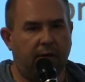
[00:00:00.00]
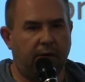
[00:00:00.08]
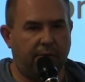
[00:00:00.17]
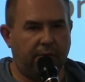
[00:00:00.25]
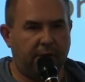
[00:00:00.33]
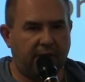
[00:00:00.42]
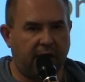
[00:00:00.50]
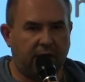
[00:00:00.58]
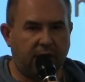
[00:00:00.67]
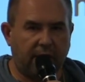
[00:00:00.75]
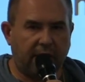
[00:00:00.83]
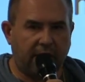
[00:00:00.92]
вот,
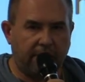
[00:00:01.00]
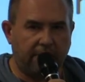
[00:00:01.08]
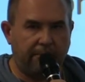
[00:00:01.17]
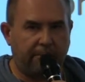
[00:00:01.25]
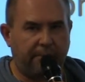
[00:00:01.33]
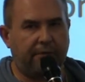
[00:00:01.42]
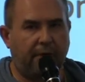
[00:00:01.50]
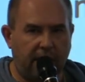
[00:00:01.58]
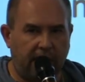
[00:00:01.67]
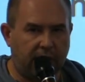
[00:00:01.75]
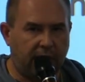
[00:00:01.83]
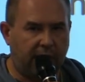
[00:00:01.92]
которая
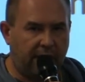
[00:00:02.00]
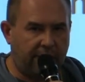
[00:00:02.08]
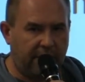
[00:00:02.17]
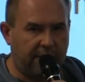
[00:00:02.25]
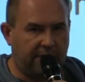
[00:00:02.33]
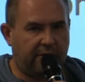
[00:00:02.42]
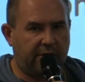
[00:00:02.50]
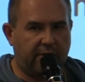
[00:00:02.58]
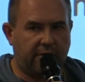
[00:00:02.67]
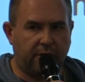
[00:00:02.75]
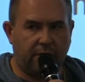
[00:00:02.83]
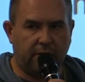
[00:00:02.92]
позволяет уравнять эти
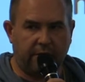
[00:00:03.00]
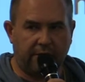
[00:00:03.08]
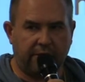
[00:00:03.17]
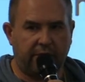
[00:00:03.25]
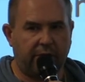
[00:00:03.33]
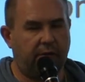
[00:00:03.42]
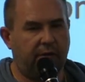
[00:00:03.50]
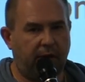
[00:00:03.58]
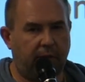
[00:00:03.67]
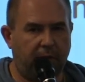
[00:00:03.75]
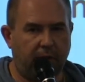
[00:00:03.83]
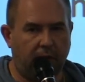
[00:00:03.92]
истории с
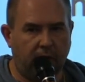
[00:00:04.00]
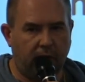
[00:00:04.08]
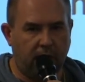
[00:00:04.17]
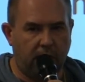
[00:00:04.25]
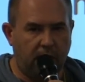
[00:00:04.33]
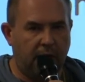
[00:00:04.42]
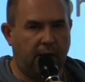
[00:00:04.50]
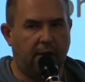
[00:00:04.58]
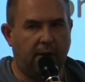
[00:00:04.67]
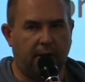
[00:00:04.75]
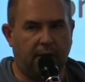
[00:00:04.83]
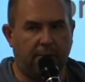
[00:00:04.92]
историями о
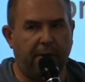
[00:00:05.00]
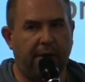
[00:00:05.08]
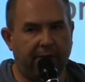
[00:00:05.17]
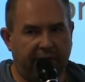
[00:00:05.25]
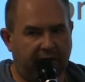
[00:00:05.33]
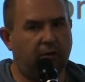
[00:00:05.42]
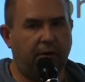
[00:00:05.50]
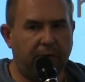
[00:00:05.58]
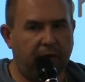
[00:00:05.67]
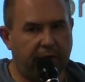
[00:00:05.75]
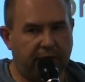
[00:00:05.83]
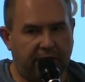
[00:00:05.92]
parental
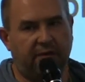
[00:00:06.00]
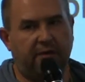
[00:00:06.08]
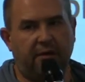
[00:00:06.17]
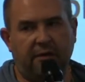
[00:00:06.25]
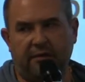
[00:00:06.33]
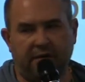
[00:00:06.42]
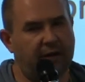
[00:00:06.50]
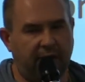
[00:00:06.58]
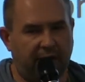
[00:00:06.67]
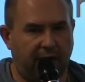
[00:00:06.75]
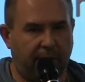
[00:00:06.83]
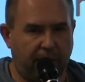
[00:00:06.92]
abuse и
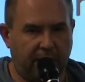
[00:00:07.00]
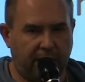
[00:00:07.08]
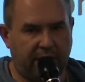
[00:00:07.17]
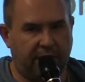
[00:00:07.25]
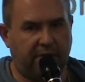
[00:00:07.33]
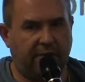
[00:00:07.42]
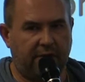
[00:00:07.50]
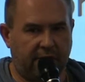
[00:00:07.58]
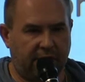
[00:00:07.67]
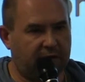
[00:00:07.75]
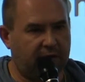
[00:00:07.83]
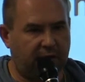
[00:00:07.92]
satanic
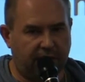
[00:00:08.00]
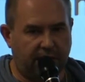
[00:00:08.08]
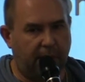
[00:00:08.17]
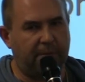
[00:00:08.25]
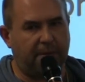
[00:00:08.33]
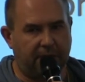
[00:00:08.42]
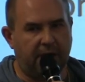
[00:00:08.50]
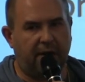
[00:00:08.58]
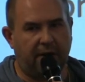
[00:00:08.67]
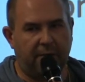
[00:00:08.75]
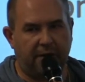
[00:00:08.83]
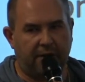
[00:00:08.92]
abuse, что, в общем, для
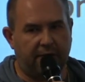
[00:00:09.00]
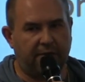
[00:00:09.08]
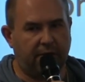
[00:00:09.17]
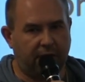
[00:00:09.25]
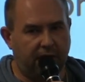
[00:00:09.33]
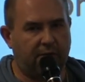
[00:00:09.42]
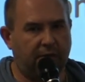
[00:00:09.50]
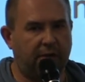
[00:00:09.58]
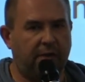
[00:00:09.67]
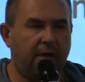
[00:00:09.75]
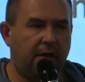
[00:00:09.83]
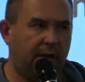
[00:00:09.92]
американской
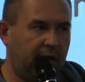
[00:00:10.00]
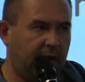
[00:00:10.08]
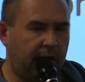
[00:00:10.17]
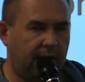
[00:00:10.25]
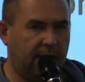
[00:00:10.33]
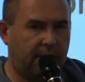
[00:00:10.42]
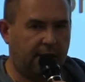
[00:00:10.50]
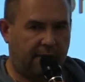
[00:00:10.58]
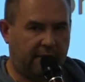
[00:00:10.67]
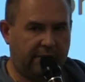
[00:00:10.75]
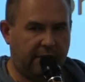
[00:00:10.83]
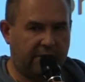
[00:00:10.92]
культуры
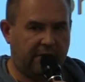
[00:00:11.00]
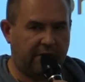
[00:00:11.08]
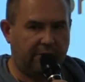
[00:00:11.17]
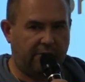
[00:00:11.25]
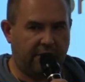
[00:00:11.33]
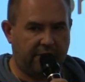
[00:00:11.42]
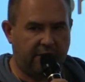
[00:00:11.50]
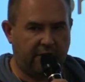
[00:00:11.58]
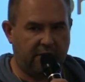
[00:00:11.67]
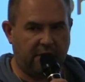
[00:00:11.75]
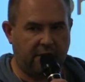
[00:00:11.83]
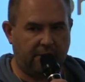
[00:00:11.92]
значительно важнее,
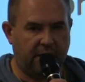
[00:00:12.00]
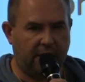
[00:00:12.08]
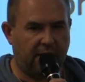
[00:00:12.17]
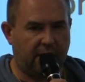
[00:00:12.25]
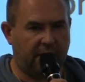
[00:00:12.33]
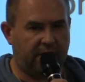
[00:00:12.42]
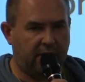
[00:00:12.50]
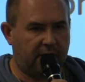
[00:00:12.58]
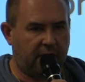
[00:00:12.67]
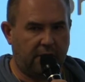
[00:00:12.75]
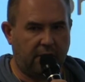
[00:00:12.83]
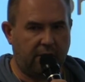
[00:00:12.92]
чем для
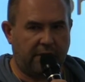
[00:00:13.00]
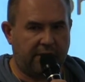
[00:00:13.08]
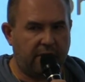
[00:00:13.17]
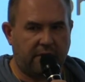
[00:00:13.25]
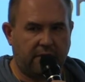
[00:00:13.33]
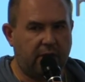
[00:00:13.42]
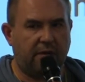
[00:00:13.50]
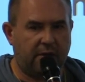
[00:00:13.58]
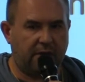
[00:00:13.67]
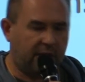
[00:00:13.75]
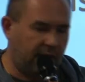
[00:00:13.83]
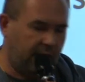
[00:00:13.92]
российской, но в российской
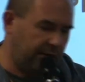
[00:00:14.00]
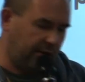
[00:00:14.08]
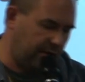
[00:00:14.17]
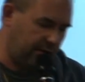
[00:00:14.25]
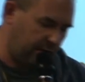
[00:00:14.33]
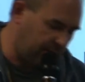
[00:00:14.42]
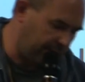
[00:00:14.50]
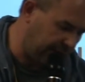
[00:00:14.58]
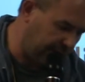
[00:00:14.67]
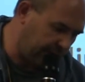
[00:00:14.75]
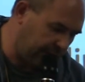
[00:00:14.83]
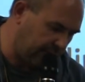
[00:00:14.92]
так или иначе тоже
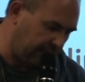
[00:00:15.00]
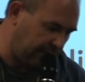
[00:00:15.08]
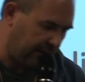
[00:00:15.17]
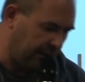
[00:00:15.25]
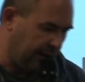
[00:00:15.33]
присутствует.